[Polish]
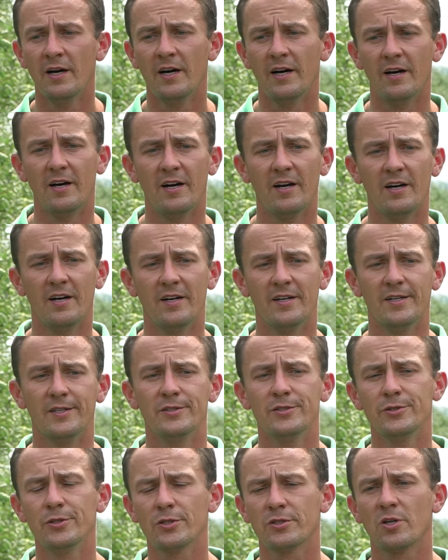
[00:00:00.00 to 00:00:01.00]
E,
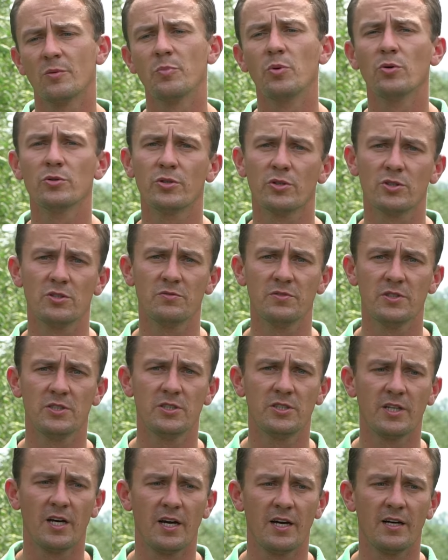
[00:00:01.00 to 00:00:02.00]
no co, plus
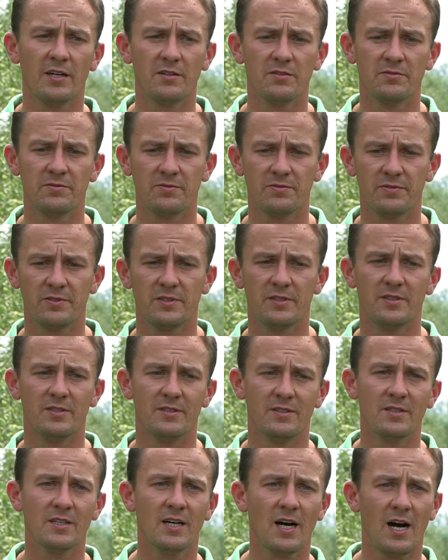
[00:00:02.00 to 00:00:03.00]
oczywiście
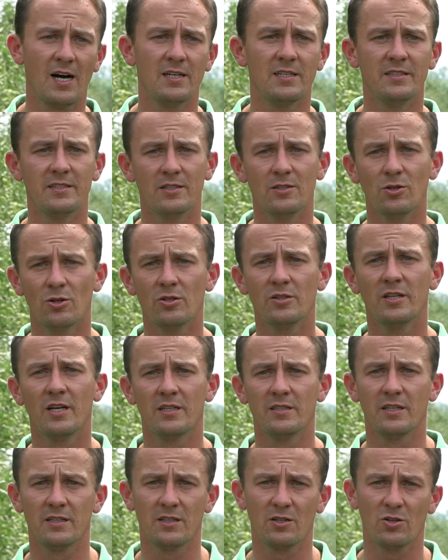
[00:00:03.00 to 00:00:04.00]
w gali,
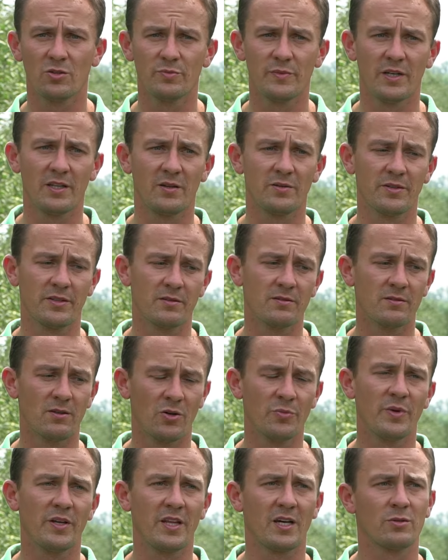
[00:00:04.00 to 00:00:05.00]
goldenie, tych odmian,
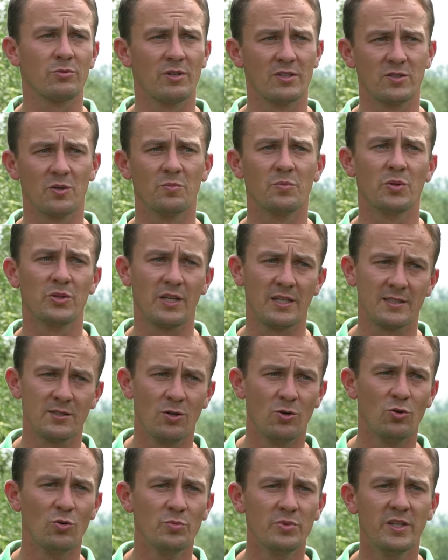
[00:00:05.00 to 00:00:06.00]
odmianach, które są
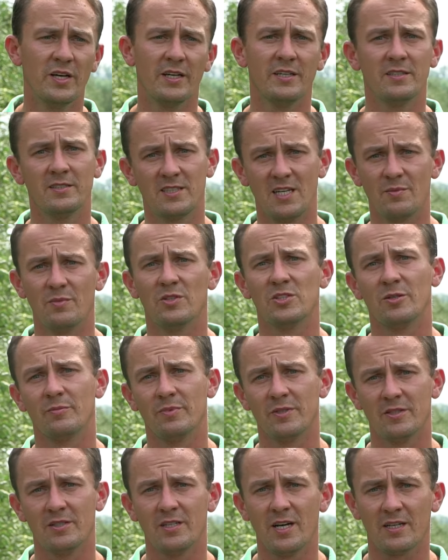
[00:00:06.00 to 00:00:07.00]
potasolubne i chcemy,
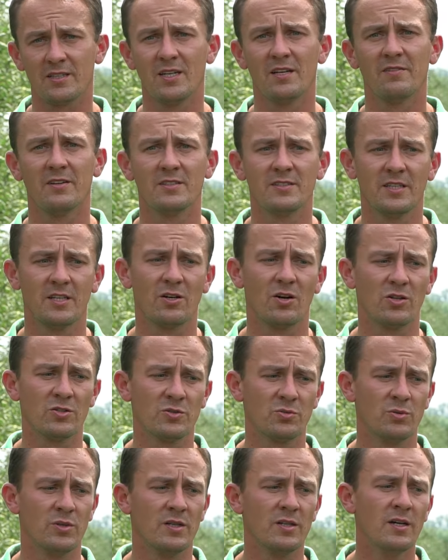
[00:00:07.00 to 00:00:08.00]
żeby jak najwięcej
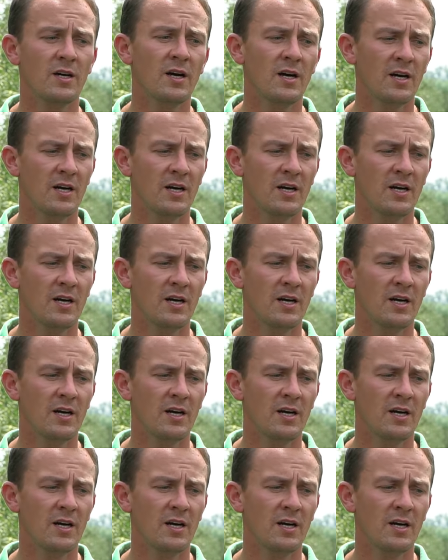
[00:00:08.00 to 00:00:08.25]
rosły,